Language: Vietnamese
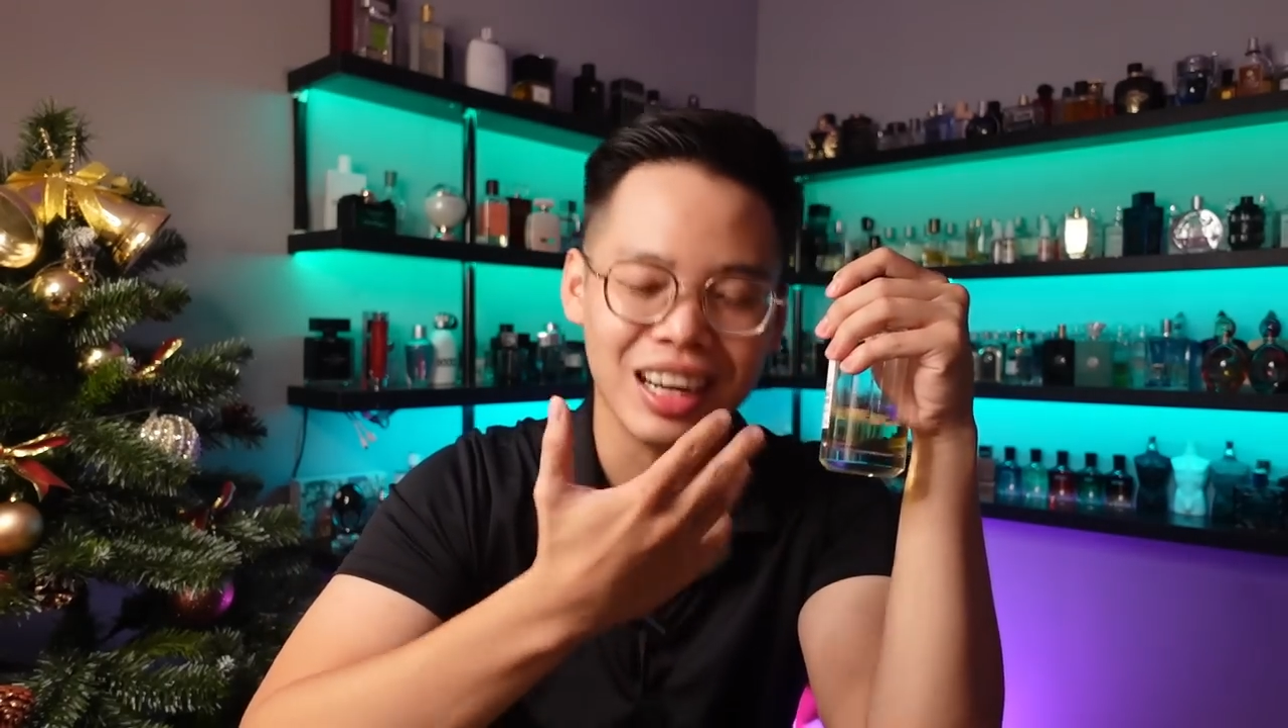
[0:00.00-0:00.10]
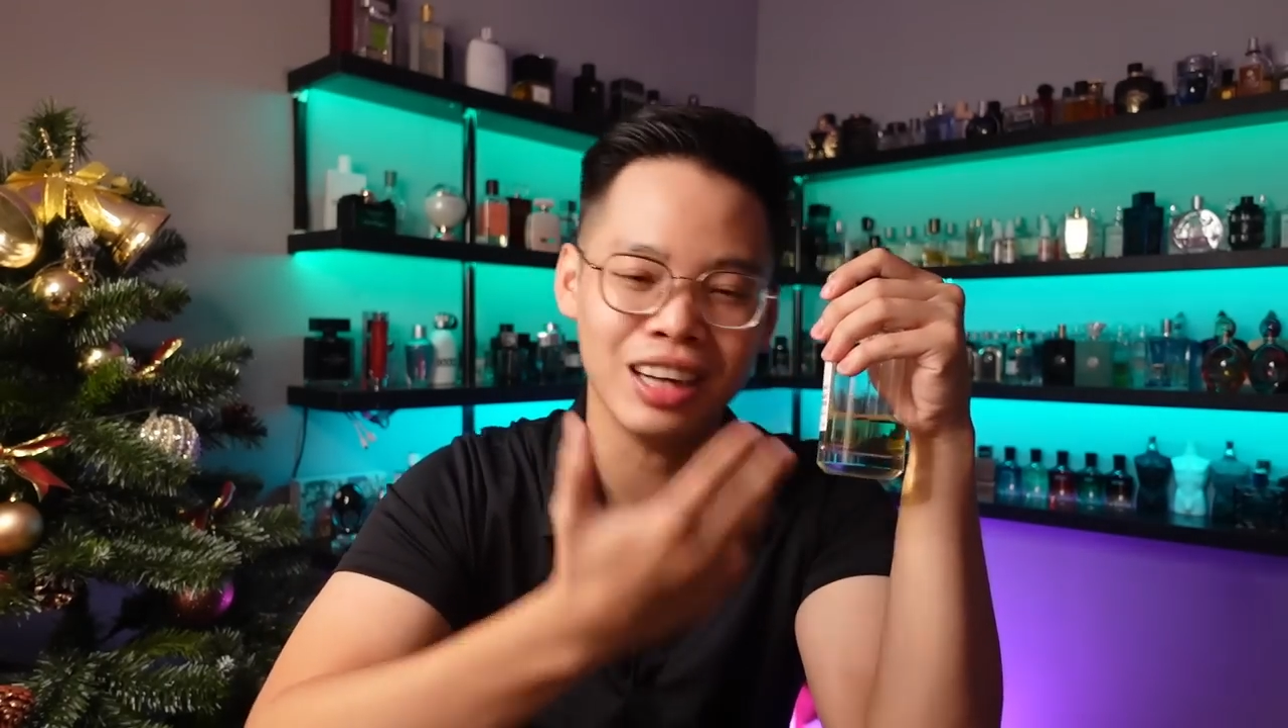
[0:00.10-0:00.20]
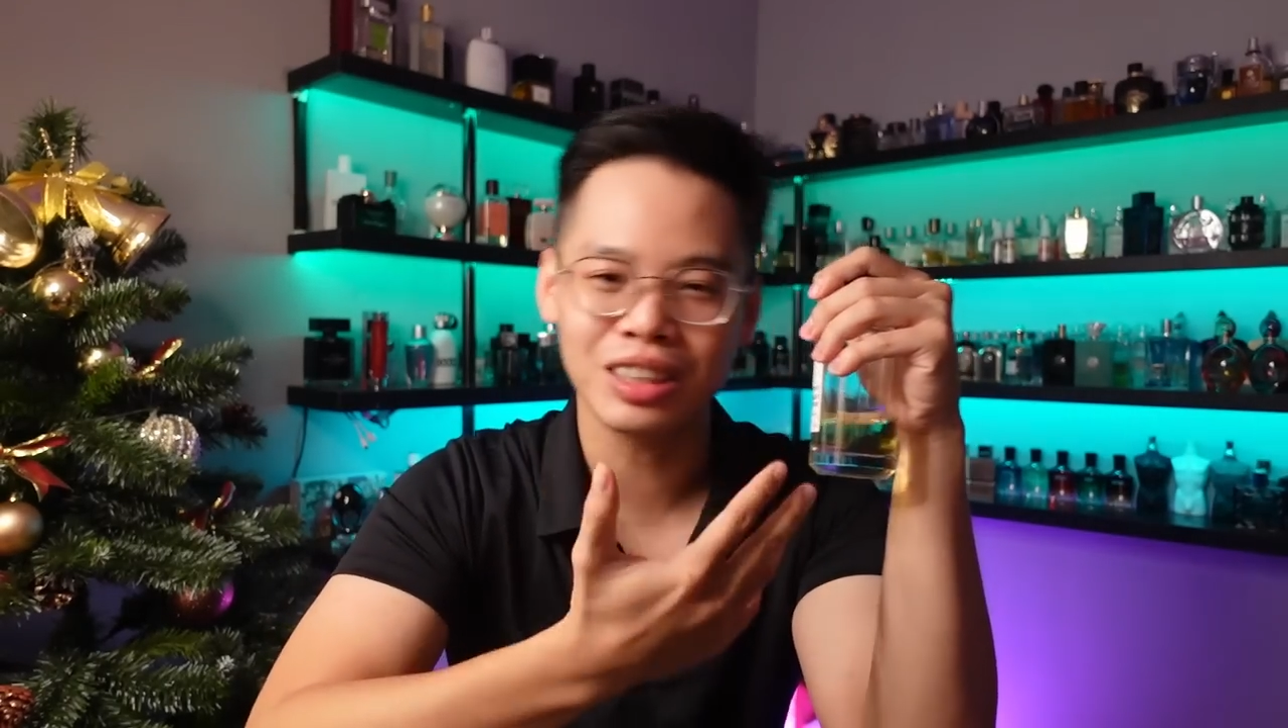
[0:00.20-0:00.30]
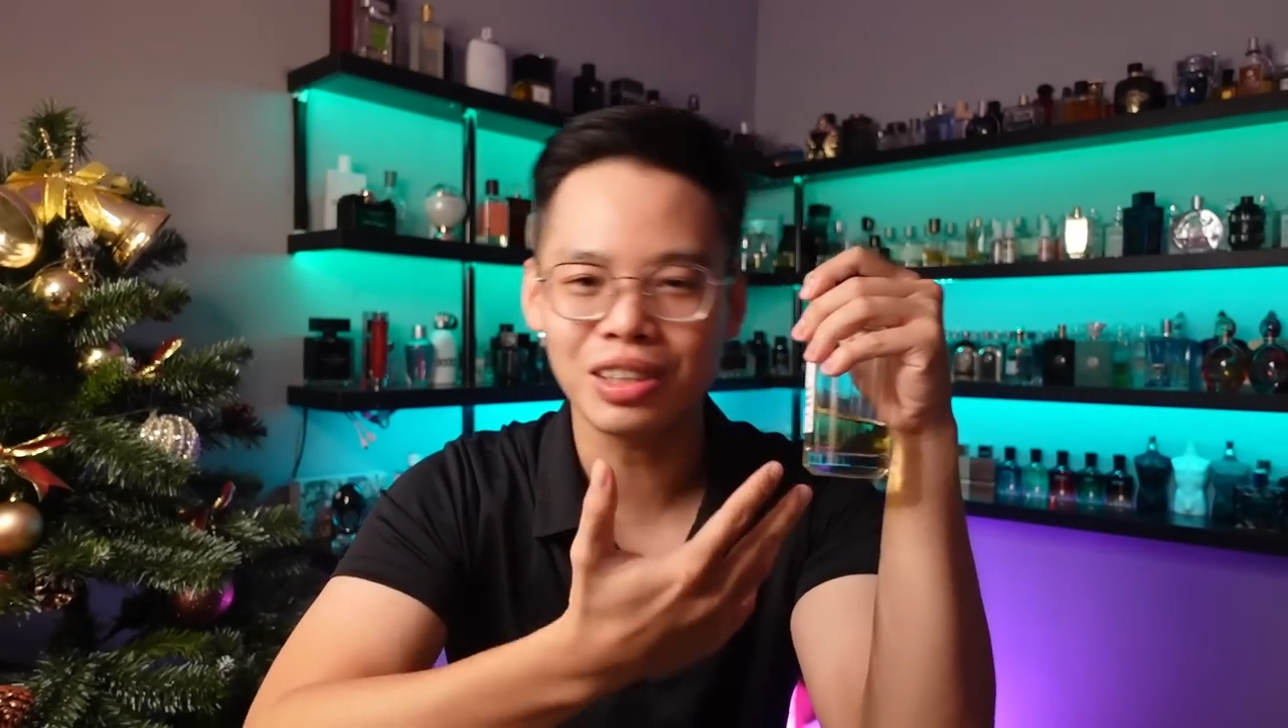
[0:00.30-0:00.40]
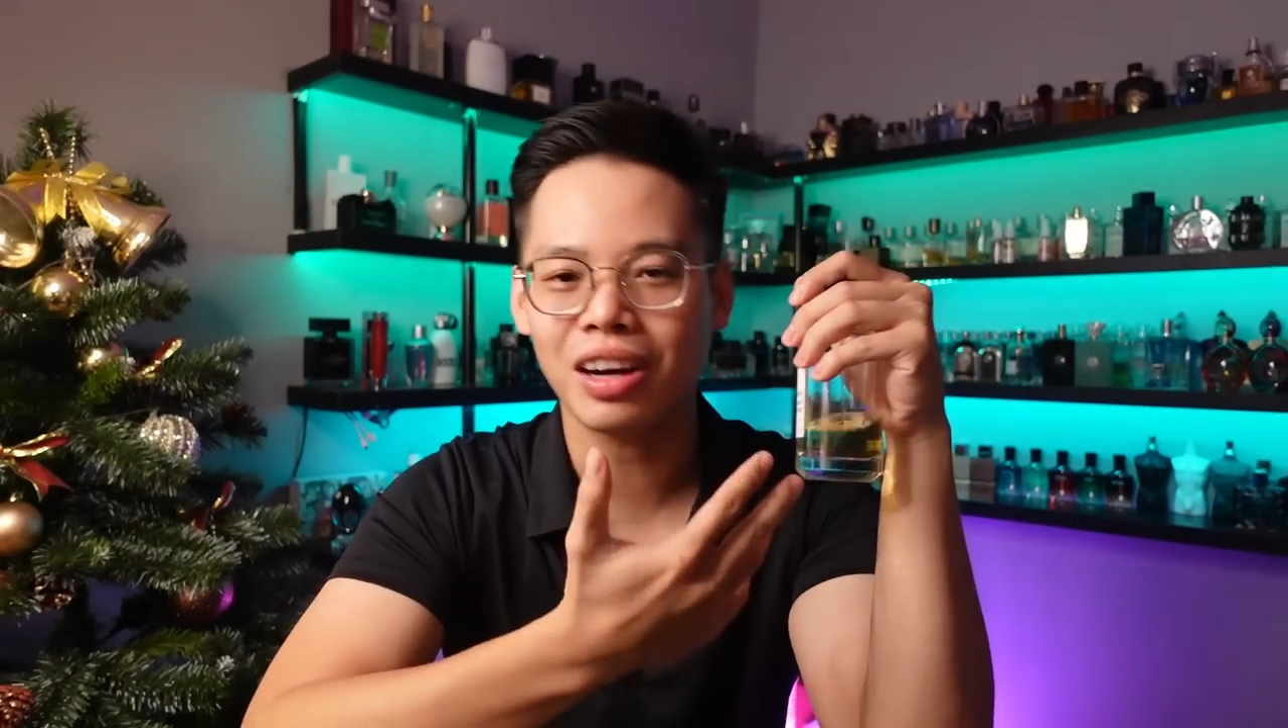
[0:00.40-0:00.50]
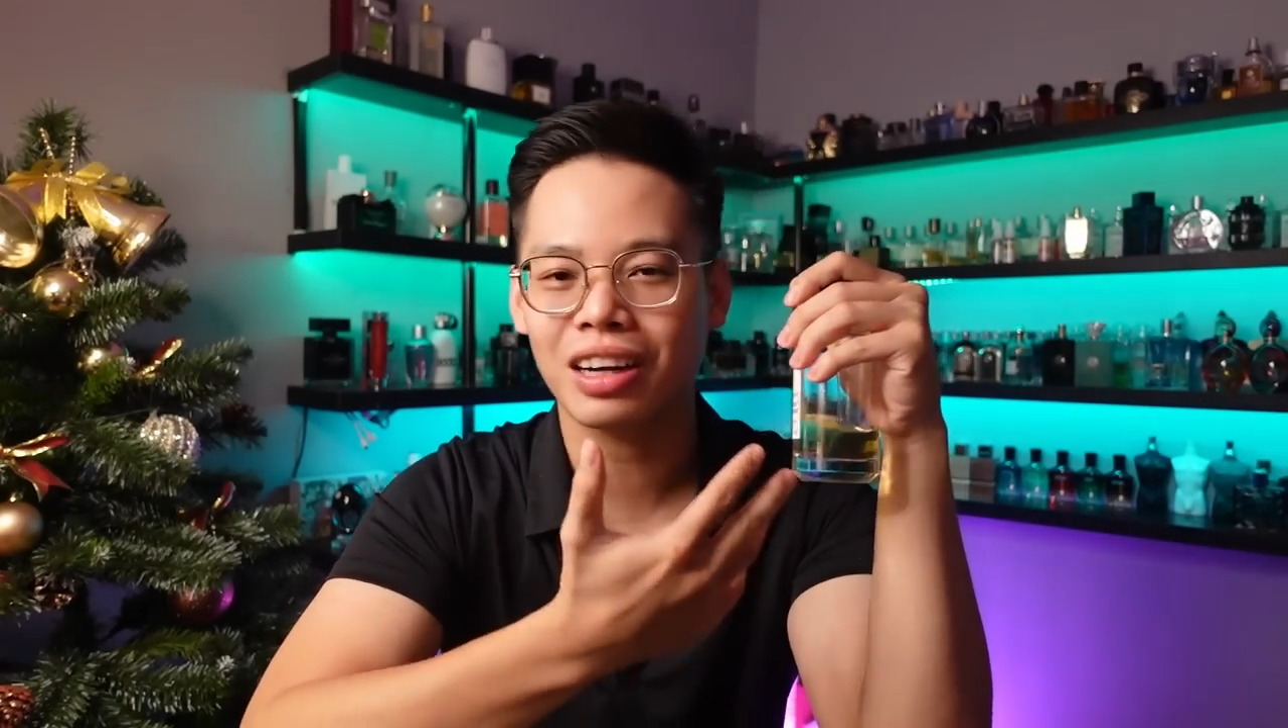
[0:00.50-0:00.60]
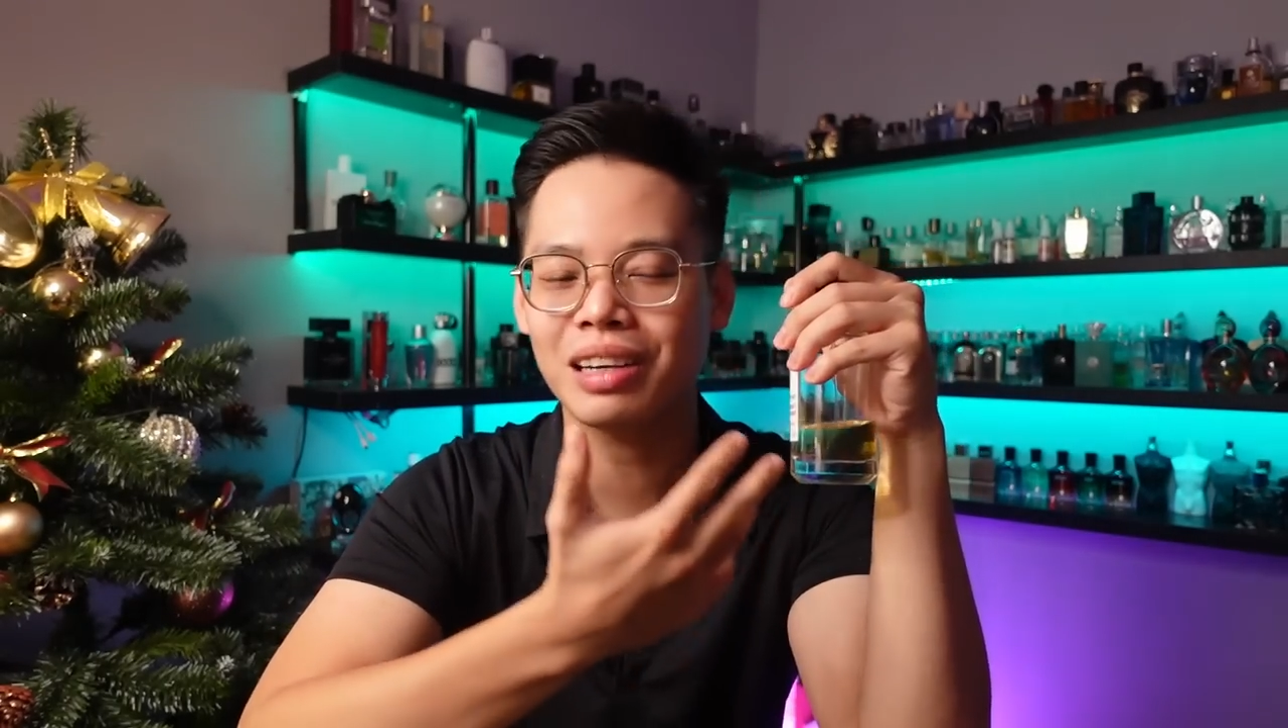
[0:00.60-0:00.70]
ấn tượng